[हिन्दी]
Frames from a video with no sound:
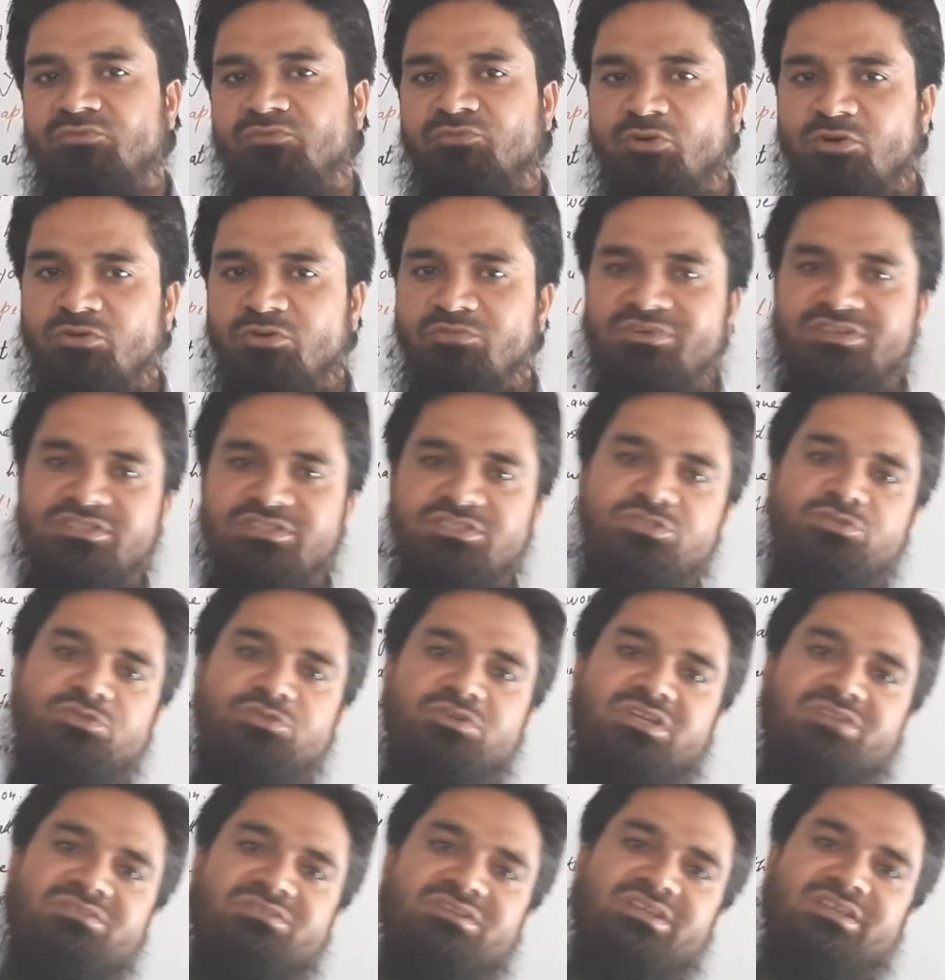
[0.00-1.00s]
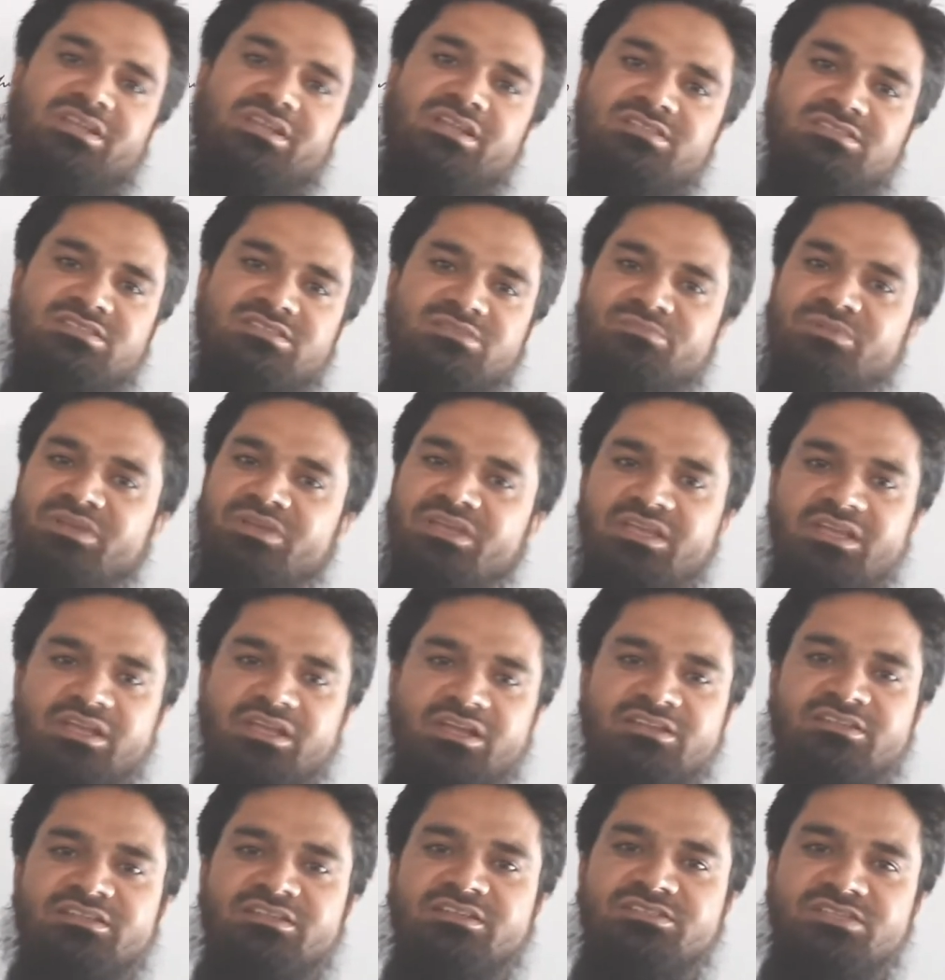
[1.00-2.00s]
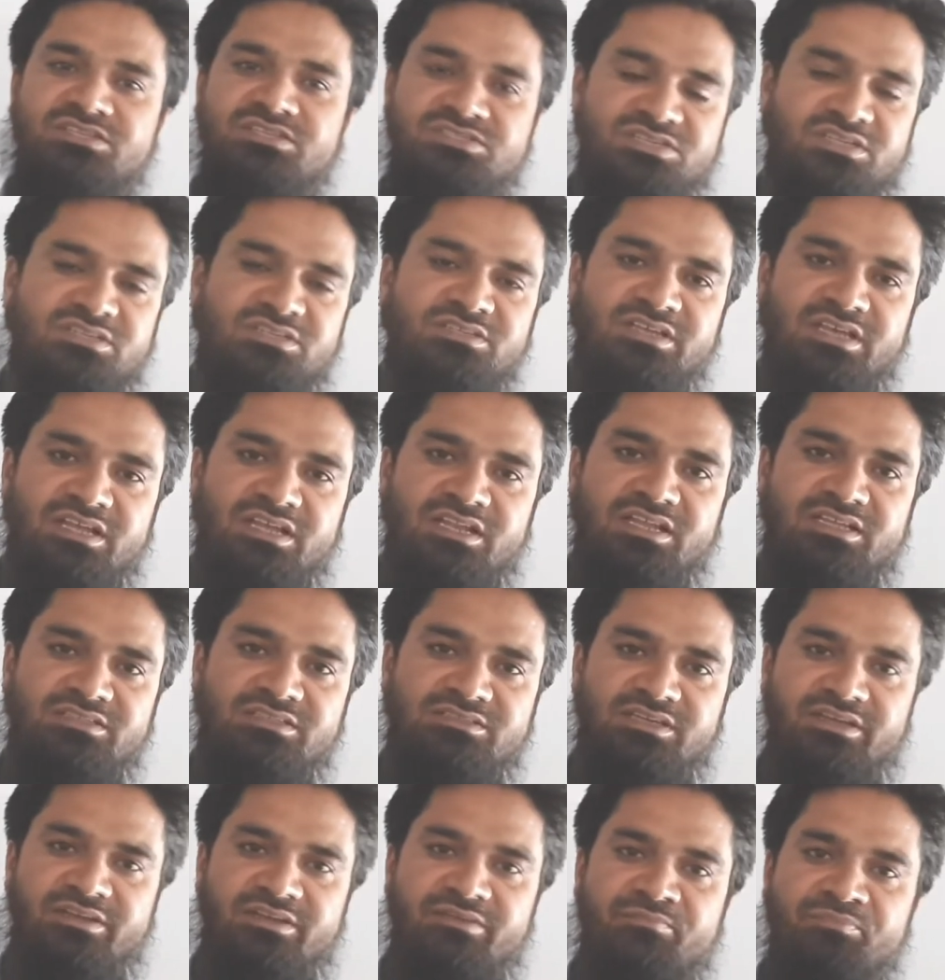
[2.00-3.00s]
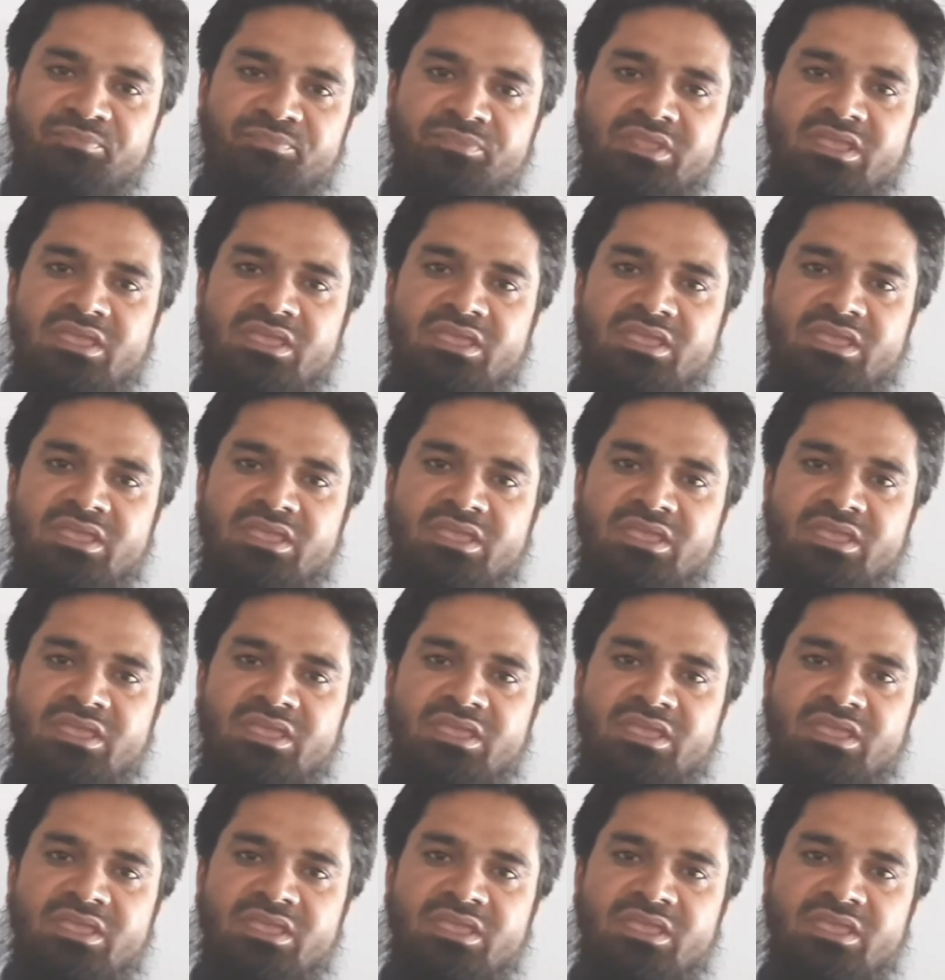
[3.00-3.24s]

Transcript: वो वर्ड्स जो है अंग्रेज़ी में इंटरजेक्शन कहलाता है